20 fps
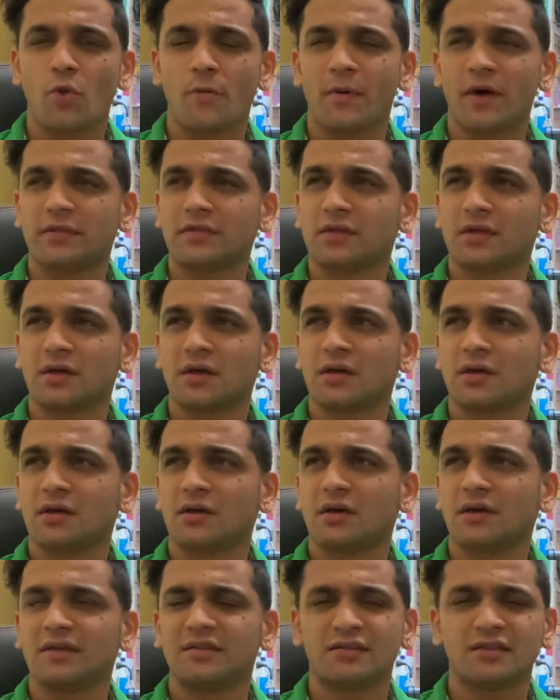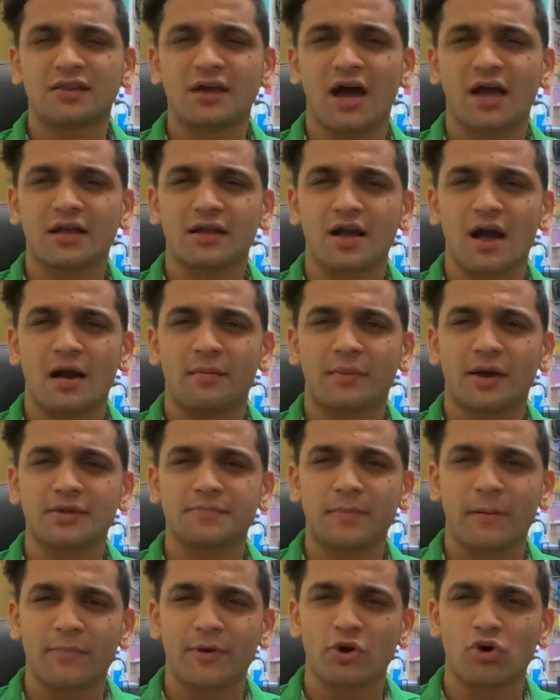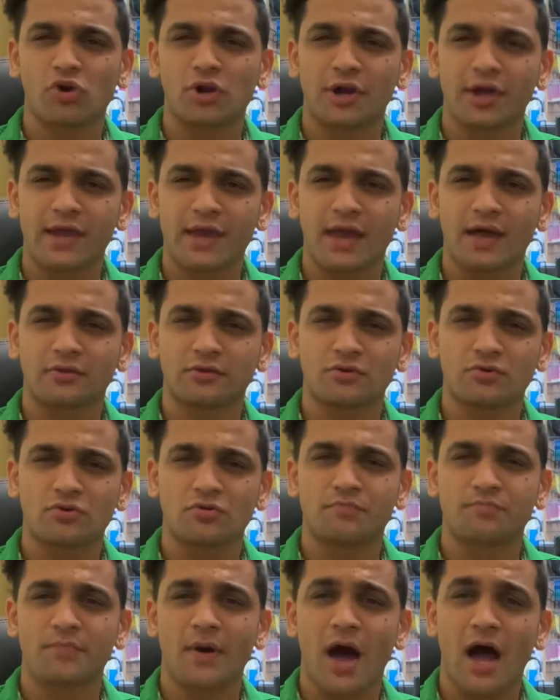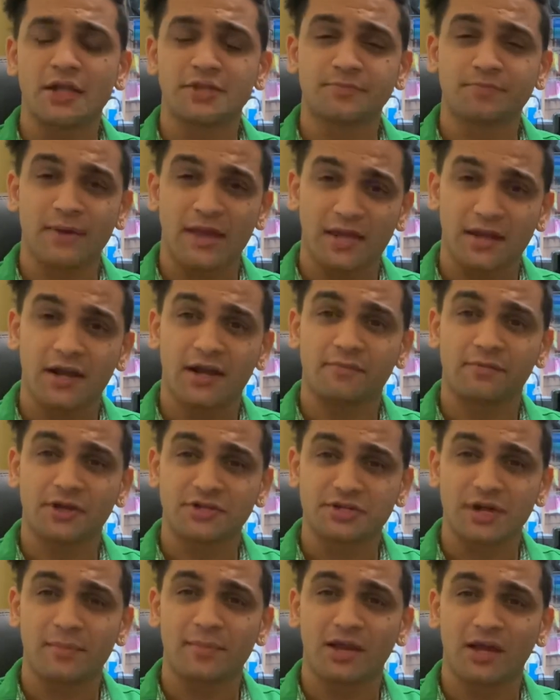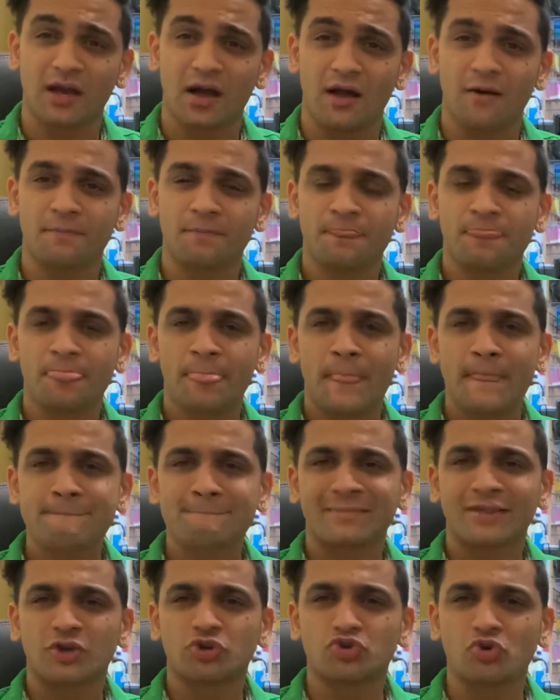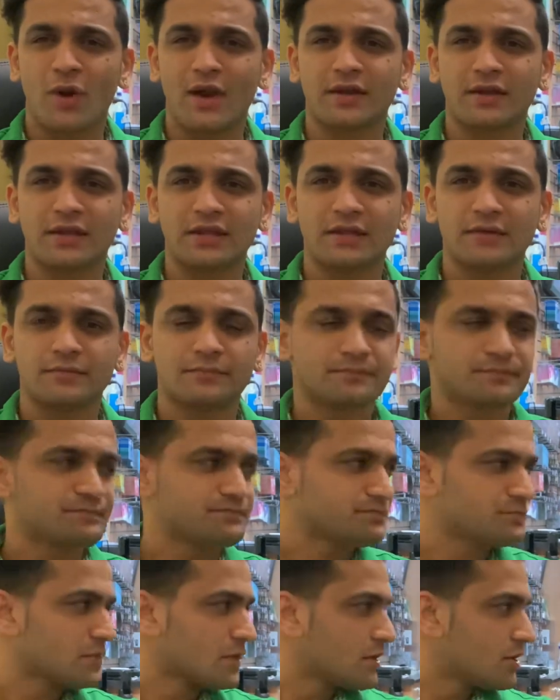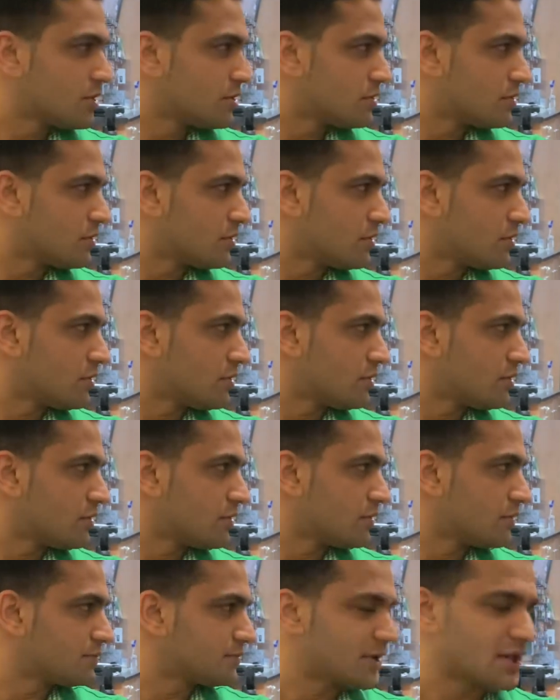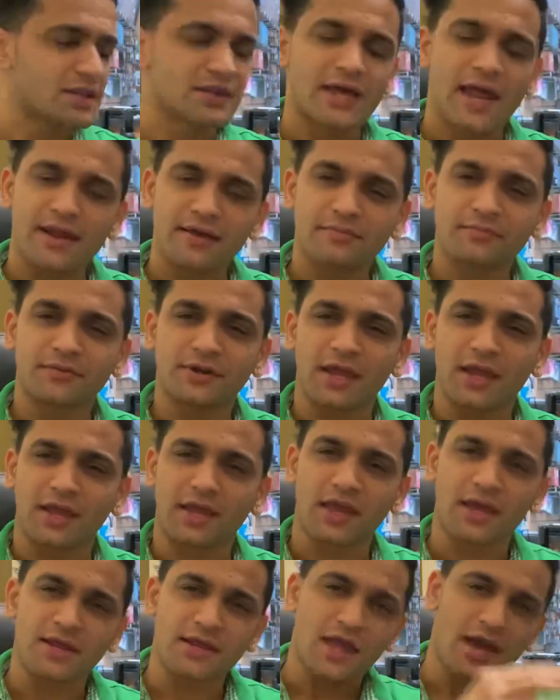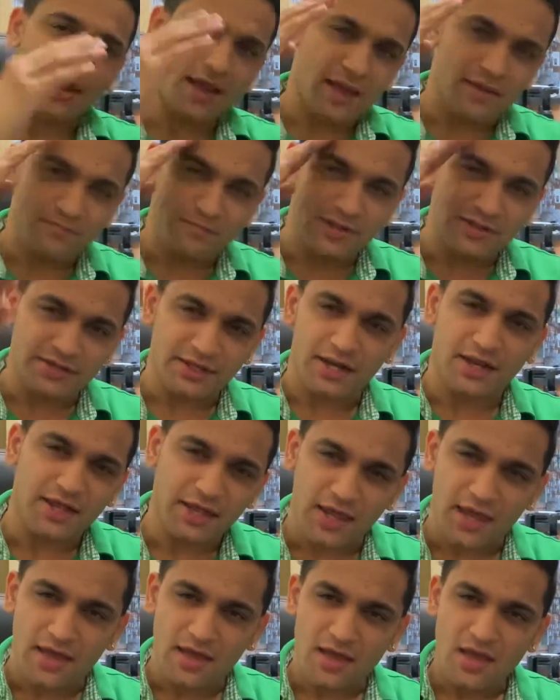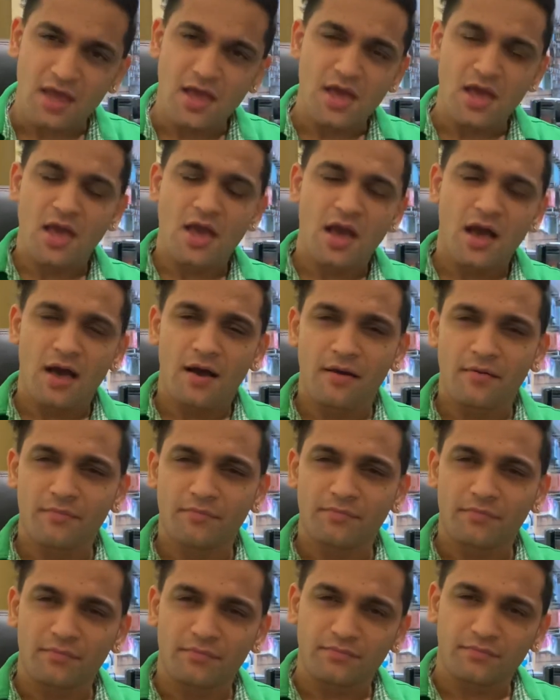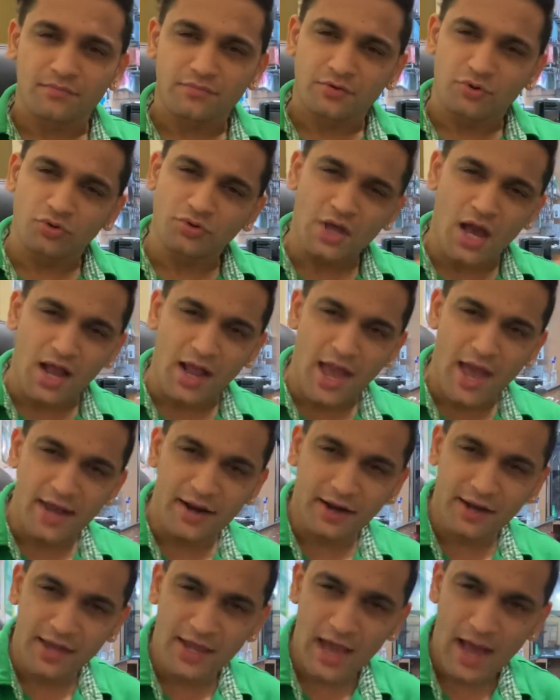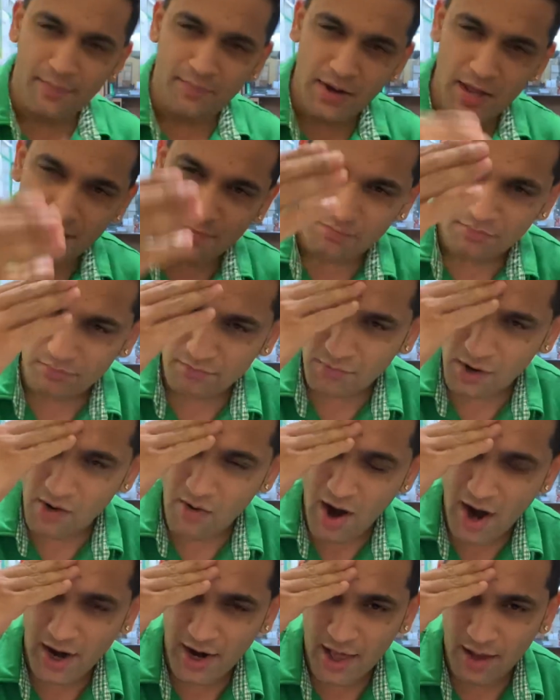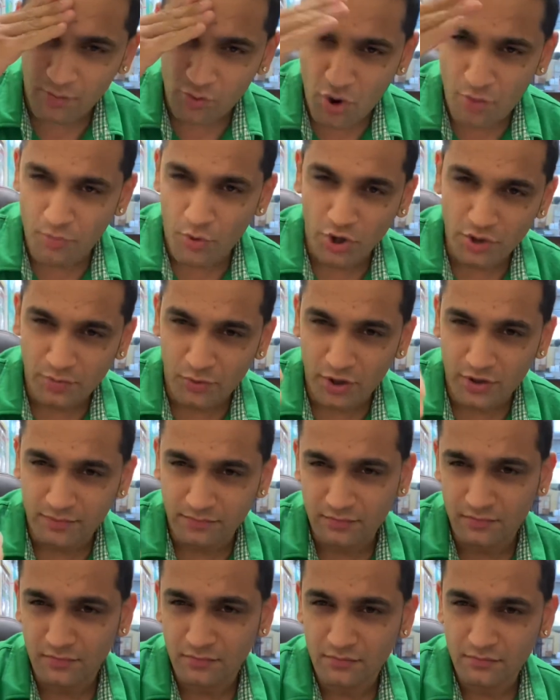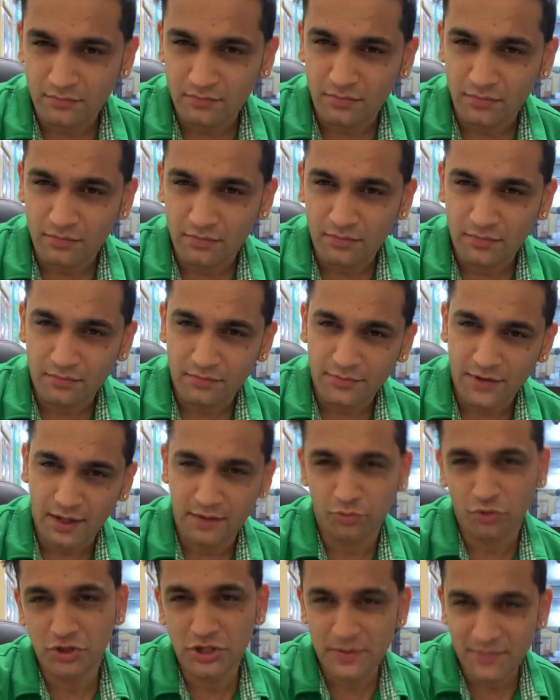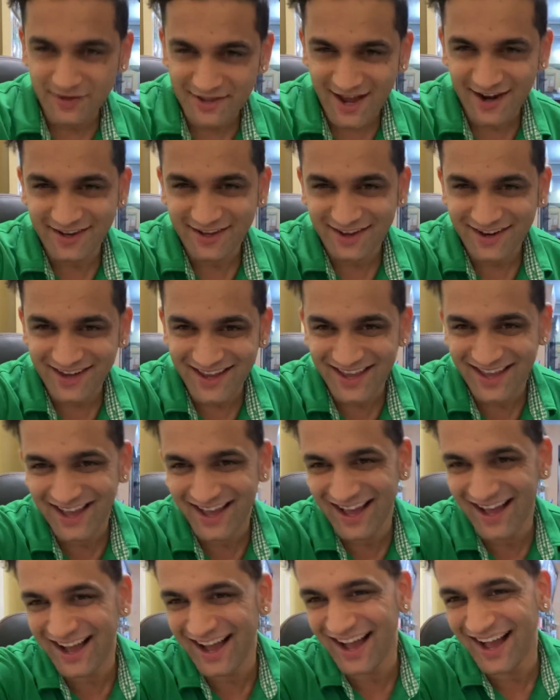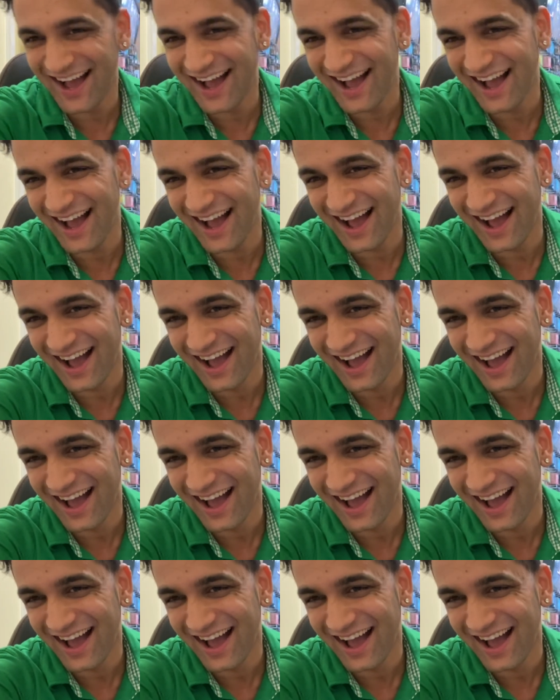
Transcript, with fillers: बस इजी था काम आज पब्लिक हॉलीडे है तो आज पे रेट भी अच्छा मिलेगा ट्वेंटी तो टिल देन टेक केयर यार मिलते रहेंगे खुदा ख्याल रखे आपने भगवान आपको बहुत बहुत सदबुद्धि प्रदान करे